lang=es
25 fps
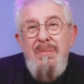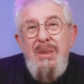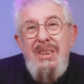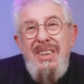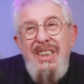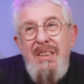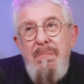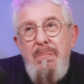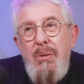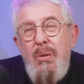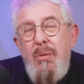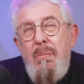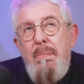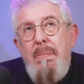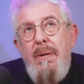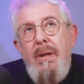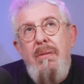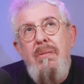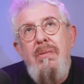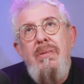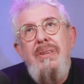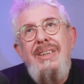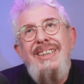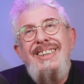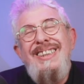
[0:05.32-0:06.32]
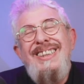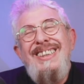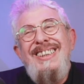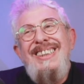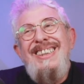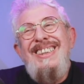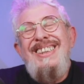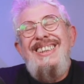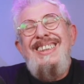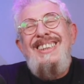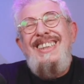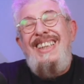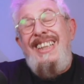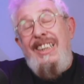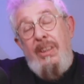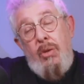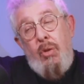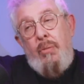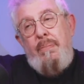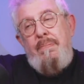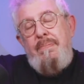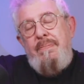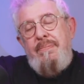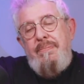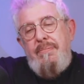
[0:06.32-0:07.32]
tiene preocupado y
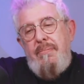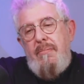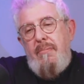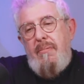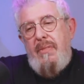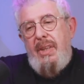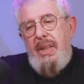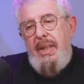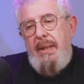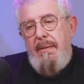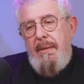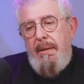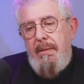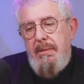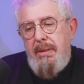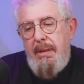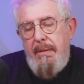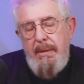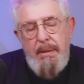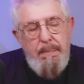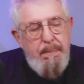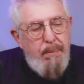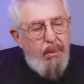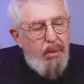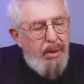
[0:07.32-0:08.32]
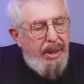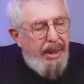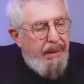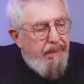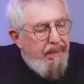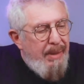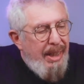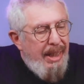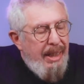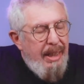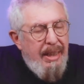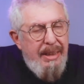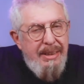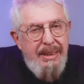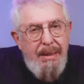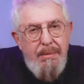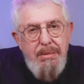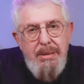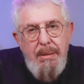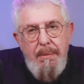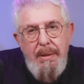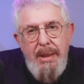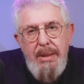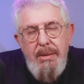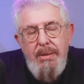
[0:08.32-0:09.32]
no. Y vamos a ver por qué.
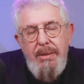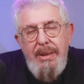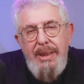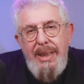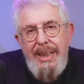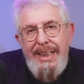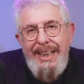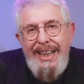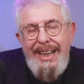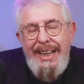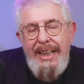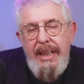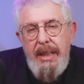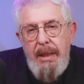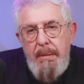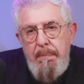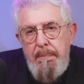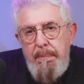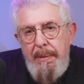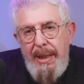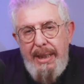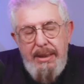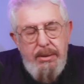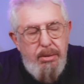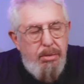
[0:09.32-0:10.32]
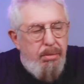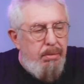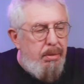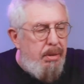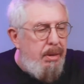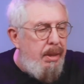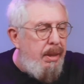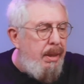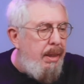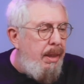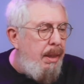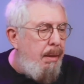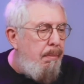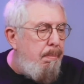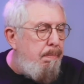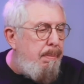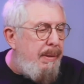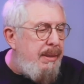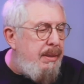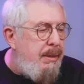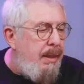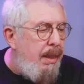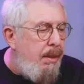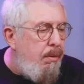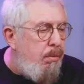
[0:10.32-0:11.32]
Estamos hablando del gran reemplazo. El
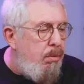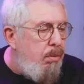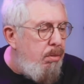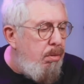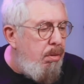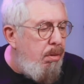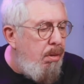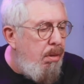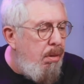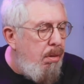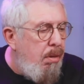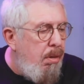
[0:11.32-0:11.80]
pasado,